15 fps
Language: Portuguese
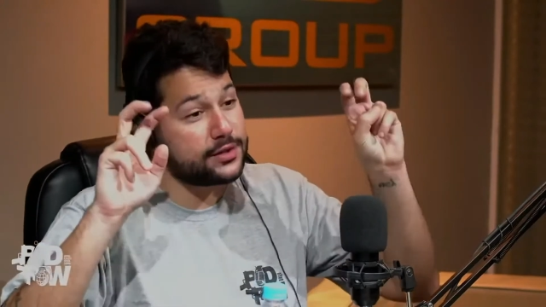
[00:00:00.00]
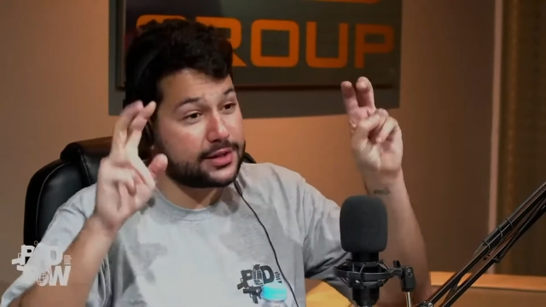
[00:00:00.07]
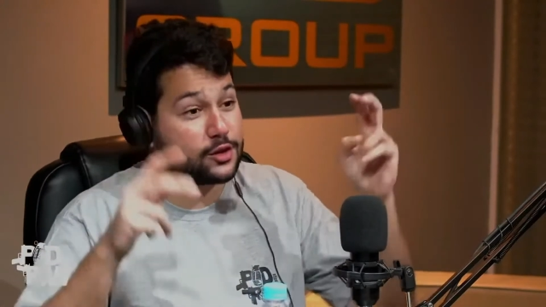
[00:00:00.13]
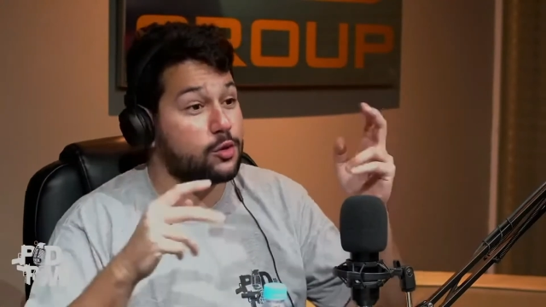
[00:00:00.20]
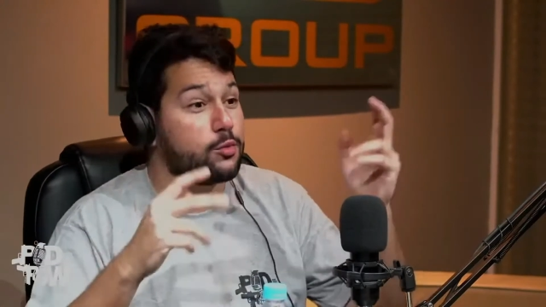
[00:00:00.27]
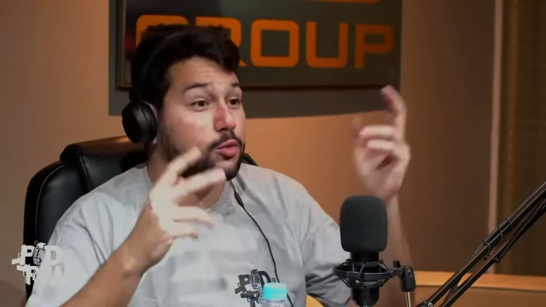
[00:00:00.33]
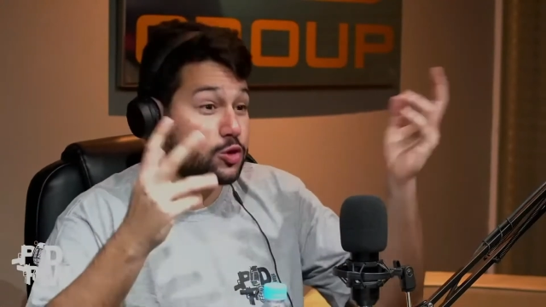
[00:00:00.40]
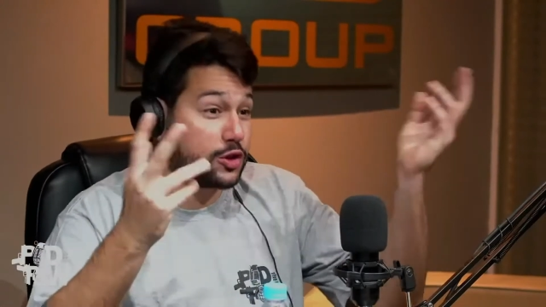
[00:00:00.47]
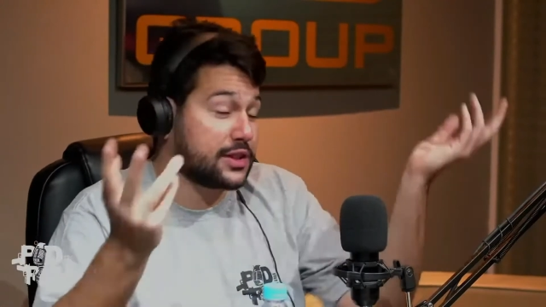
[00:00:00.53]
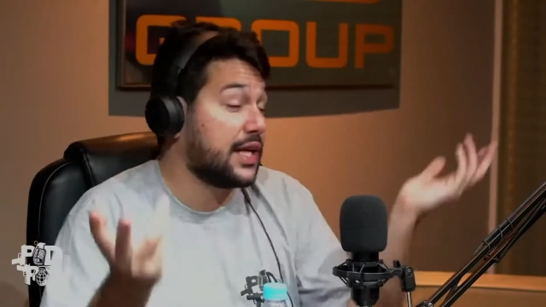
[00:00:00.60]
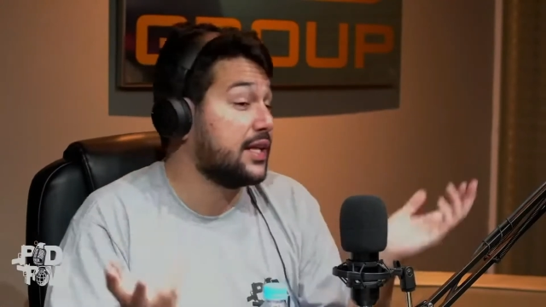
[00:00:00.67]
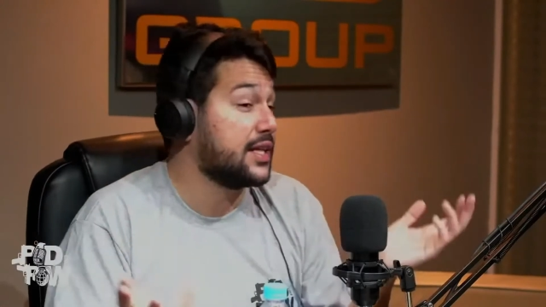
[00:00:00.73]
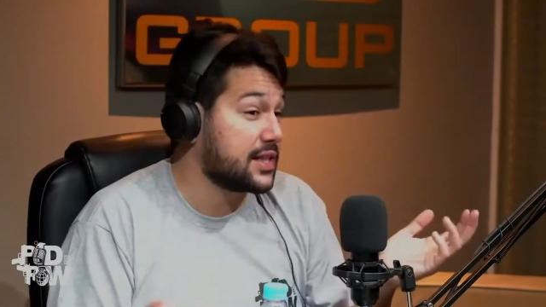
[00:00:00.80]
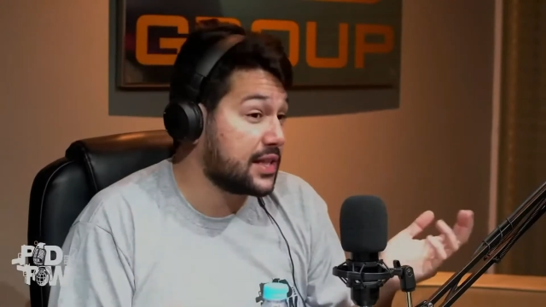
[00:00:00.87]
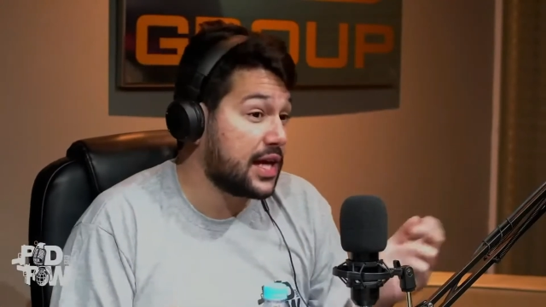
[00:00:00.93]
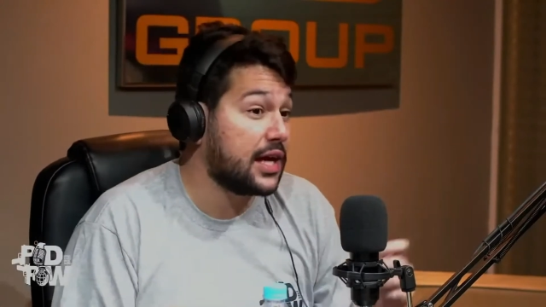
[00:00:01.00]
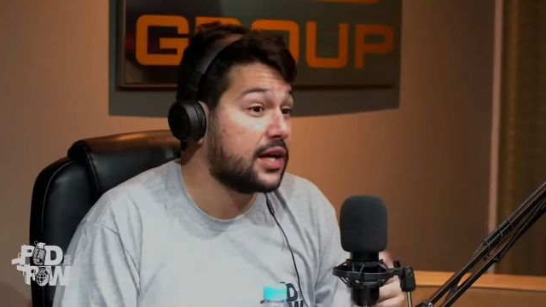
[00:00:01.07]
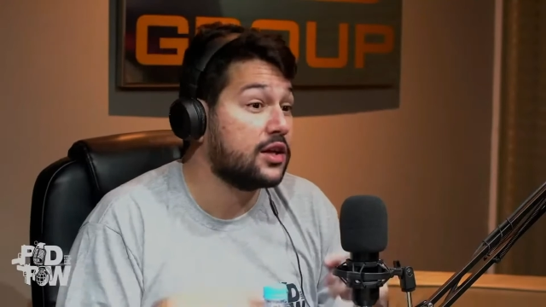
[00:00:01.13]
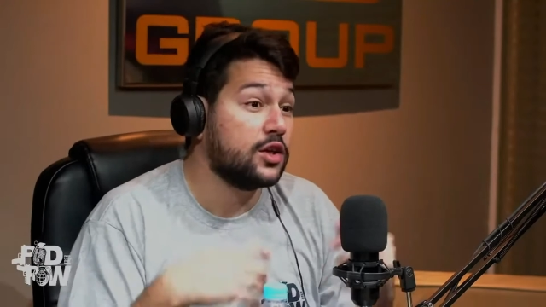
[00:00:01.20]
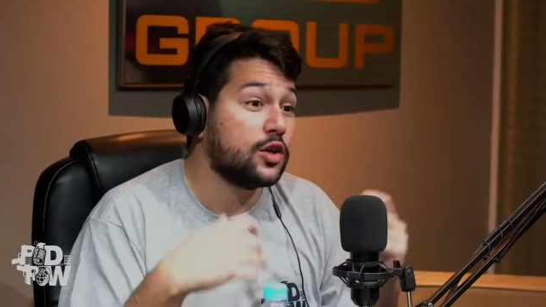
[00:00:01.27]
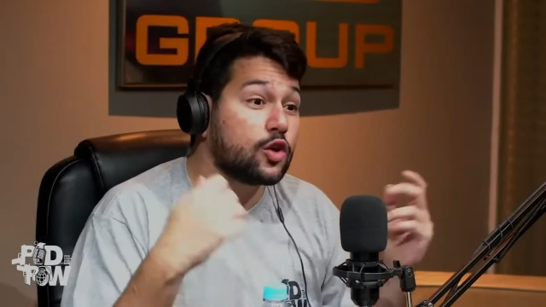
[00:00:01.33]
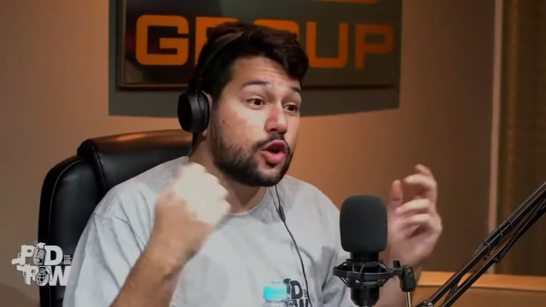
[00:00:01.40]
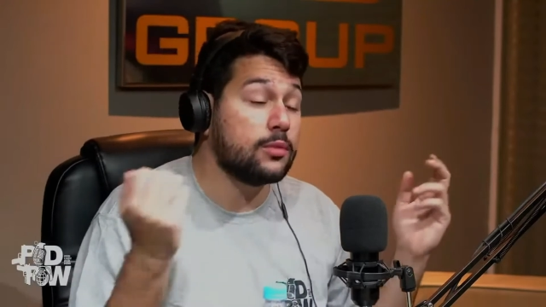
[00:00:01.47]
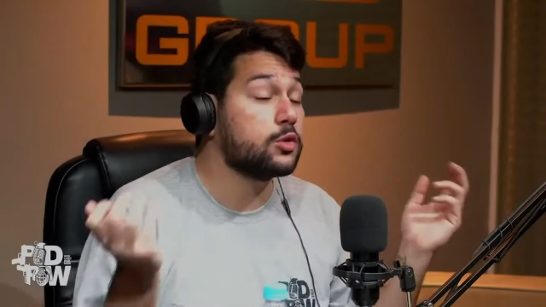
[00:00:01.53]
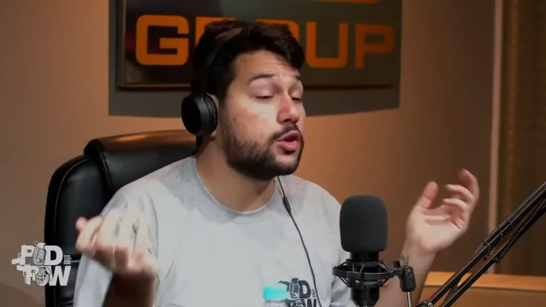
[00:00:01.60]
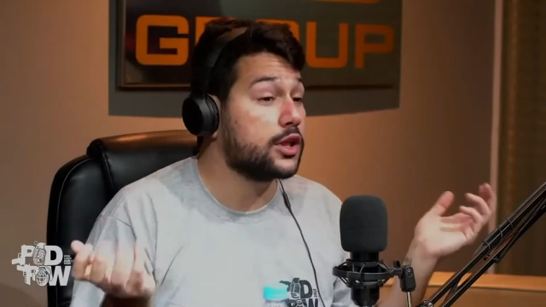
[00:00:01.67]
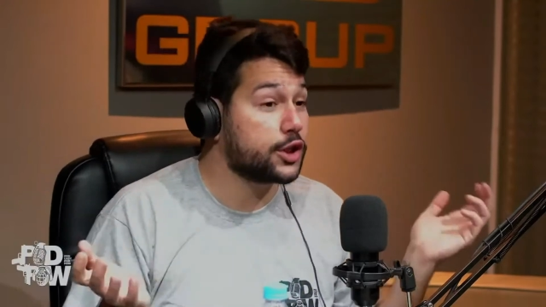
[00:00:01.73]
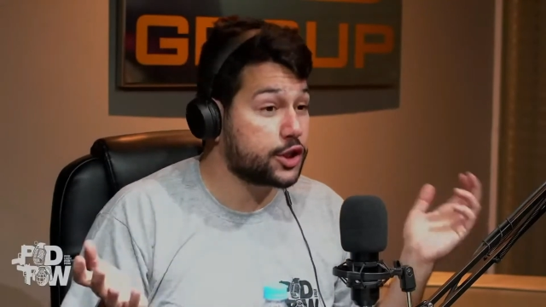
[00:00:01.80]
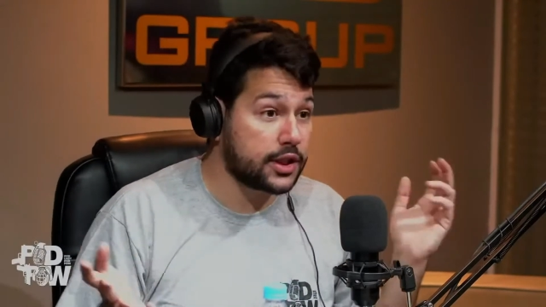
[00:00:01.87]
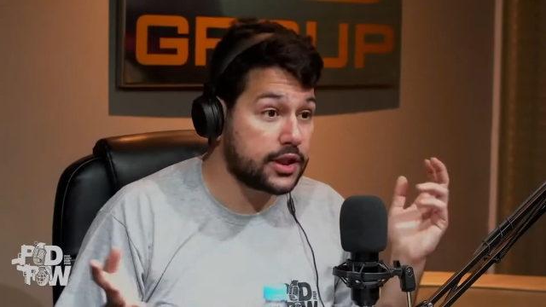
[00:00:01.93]
ou mostradas lá, como o
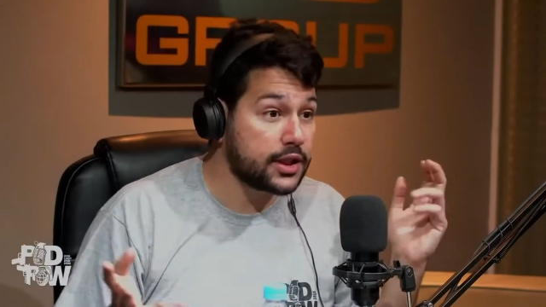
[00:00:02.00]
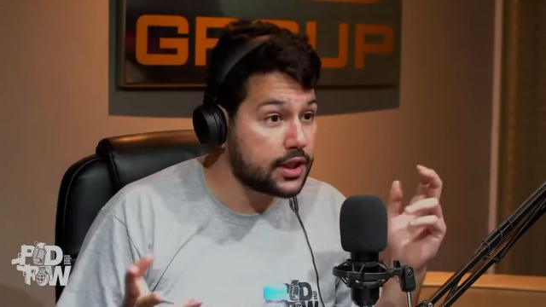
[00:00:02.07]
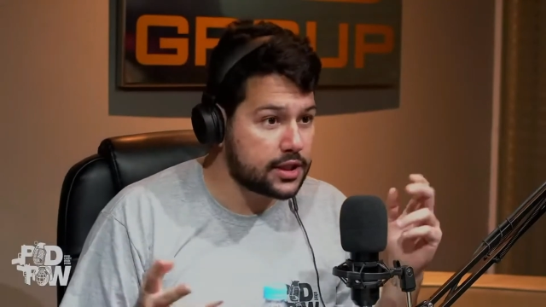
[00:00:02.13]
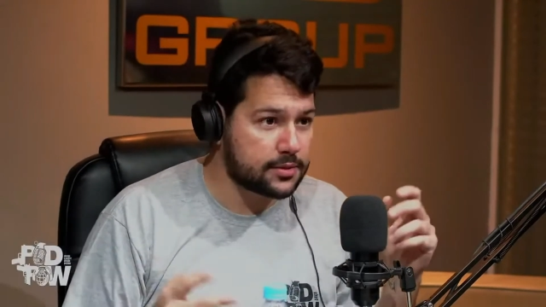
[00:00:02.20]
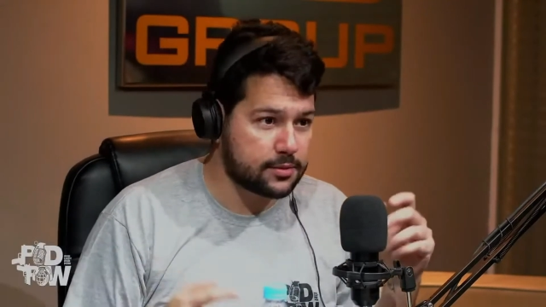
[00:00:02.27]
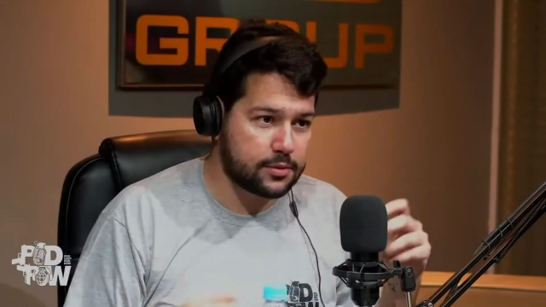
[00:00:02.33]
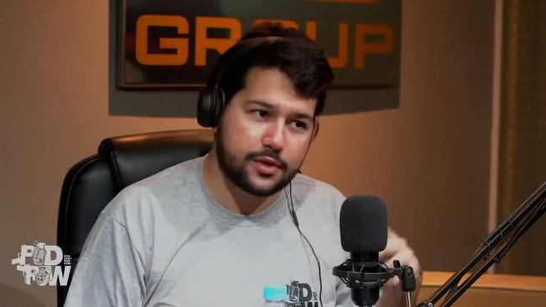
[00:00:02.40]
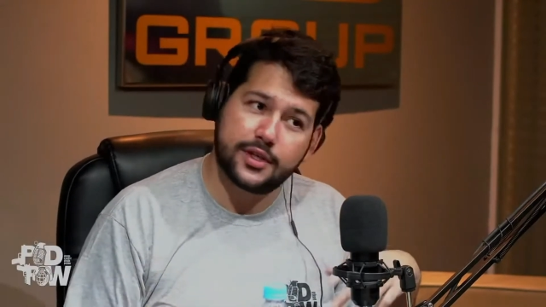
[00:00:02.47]
cristianismo,